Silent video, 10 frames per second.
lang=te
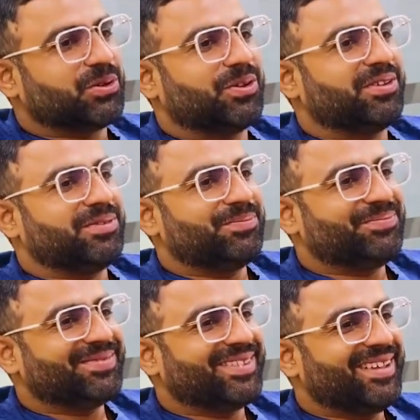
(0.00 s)
నిజంగా
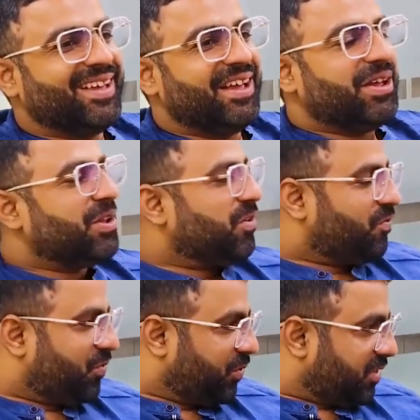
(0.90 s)
చెప్పాలంటే
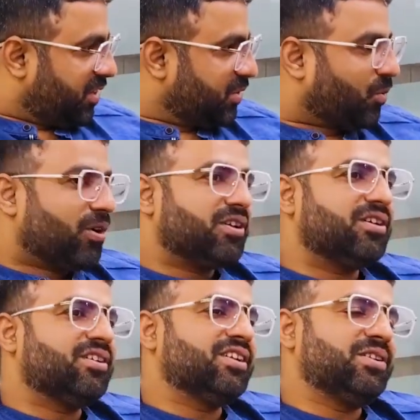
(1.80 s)
డ్రైవర్
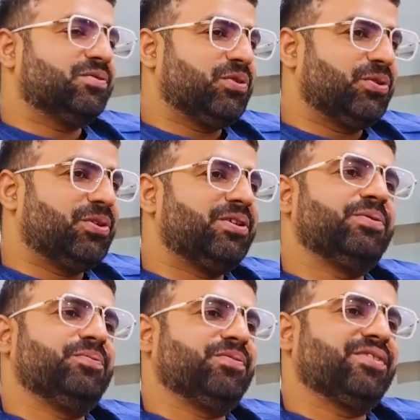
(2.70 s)
డాష్ బోర్డ్లో
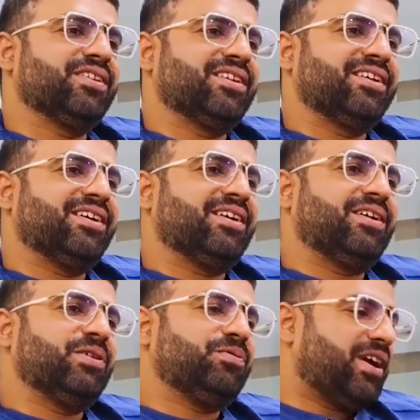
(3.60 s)
ఎన్ని లైట్స్
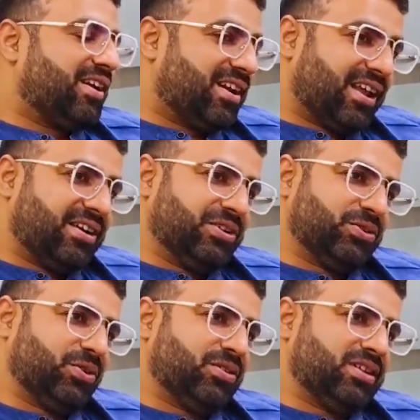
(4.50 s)
సెన్సార్ లైట్స్ అయితే
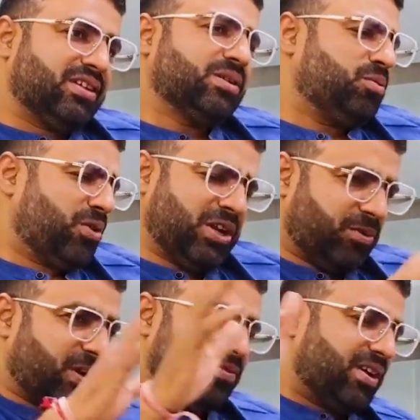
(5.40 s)
ఉంటాయో
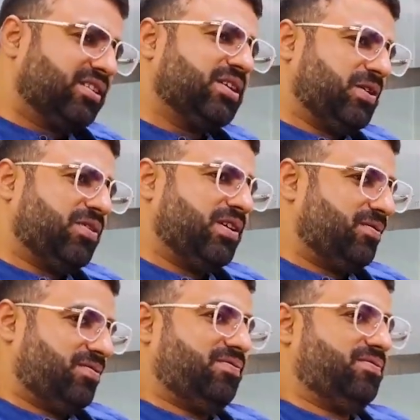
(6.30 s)
ప్రతి సెన్సార్
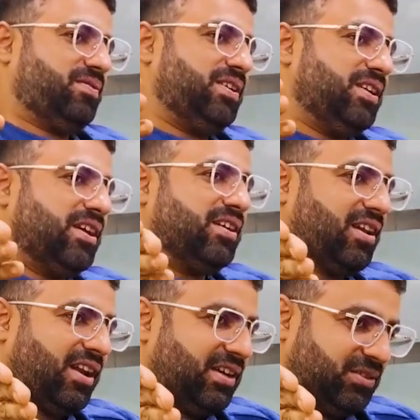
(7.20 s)
లైట్ని మేము ఇక్కడ
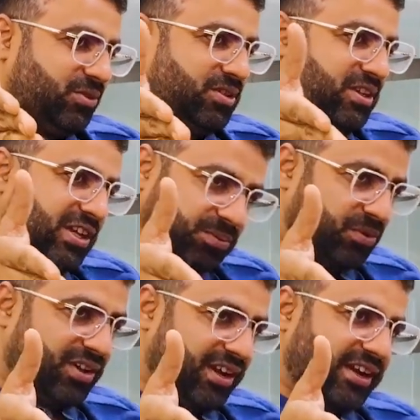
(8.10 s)
చూడగలము
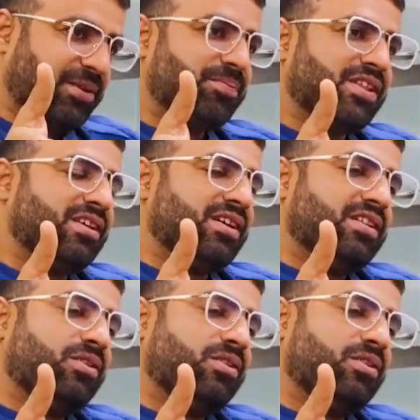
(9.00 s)
సే ఫర్ ఎగ్జాంపుల్